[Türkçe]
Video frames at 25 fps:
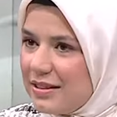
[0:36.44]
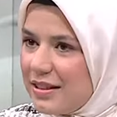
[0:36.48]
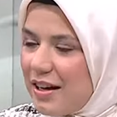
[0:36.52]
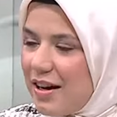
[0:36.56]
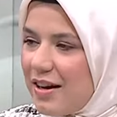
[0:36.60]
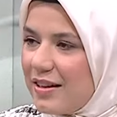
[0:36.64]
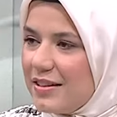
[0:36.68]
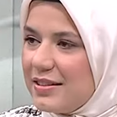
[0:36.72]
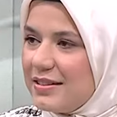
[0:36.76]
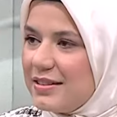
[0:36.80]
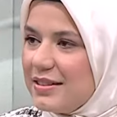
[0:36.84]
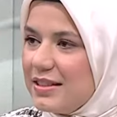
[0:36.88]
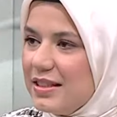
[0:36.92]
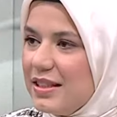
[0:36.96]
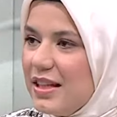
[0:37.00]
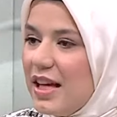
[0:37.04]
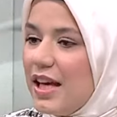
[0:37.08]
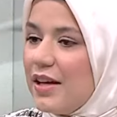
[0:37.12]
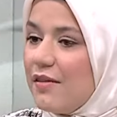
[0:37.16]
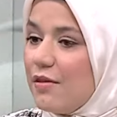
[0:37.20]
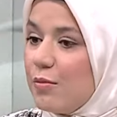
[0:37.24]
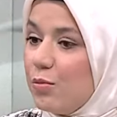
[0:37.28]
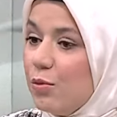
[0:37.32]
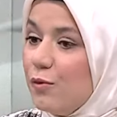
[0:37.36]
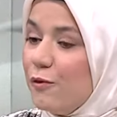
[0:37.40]
arttığı
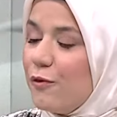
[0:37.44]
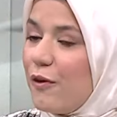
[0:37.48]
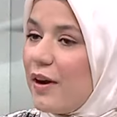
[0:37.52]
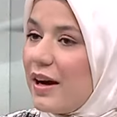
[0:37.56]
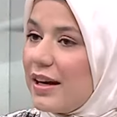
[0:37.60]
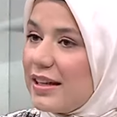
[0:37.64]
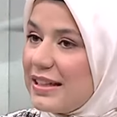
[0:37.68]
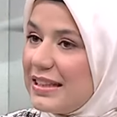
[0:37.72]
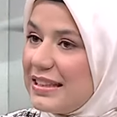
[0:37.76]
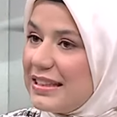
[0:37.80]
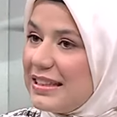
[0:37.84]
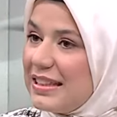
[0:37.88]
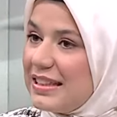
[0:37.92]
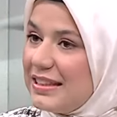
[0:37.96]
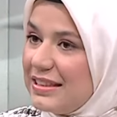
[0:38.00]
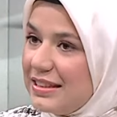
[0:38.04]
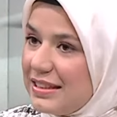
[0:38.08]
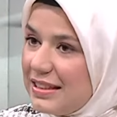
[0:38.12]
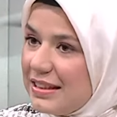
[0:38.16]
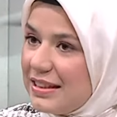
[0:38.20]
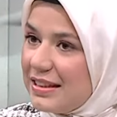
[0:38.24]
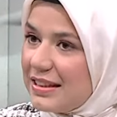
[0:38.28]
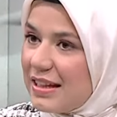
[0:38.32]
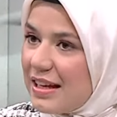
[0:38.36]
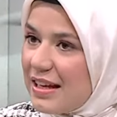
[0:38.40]
ve bu
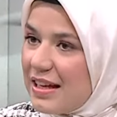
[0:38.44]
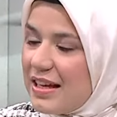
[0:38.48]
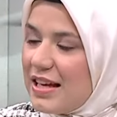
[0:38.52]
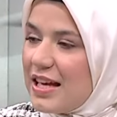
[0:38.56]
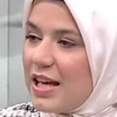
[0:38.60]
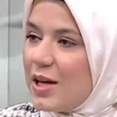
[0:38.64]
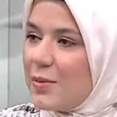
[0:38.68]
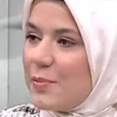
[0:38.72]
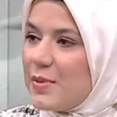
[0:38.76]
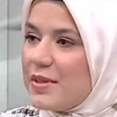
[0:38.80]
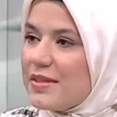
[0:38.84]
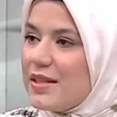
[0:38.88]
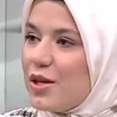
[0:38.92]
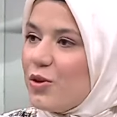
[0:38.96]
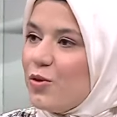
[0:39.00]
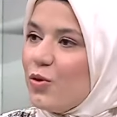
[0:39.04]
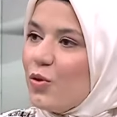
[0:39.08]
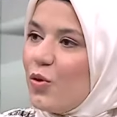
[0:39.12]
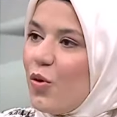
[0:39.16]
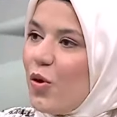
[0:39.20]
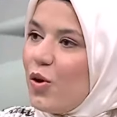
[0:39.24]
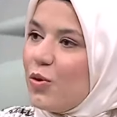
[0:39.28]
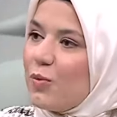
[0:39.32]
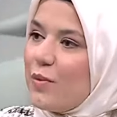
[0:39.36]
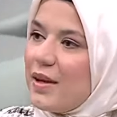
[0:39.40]
farkındalığın da bize
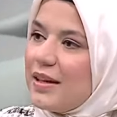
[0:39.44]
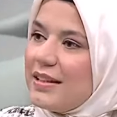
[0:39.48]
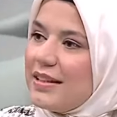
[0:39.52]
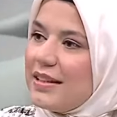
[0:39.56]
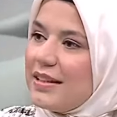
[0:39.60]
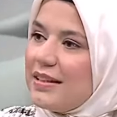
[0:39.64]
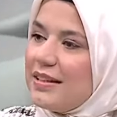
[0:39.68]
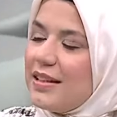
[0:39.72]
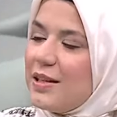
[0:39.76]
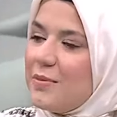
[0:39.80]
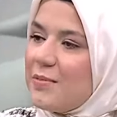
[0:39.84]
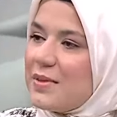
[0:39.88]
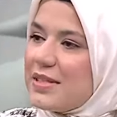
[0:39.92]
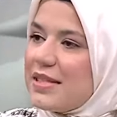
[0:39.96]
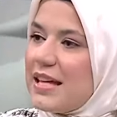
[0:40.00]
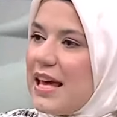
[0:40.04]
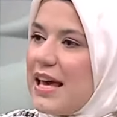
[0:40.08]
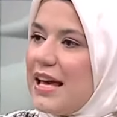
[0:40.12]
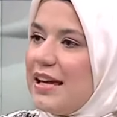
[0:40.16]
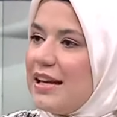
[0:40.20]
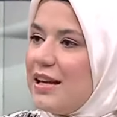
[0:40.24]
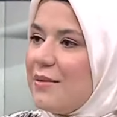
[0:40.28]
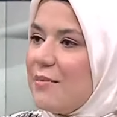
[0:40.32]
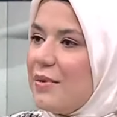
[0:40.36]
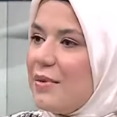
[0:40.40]
yük olmak yerine bizi eyleme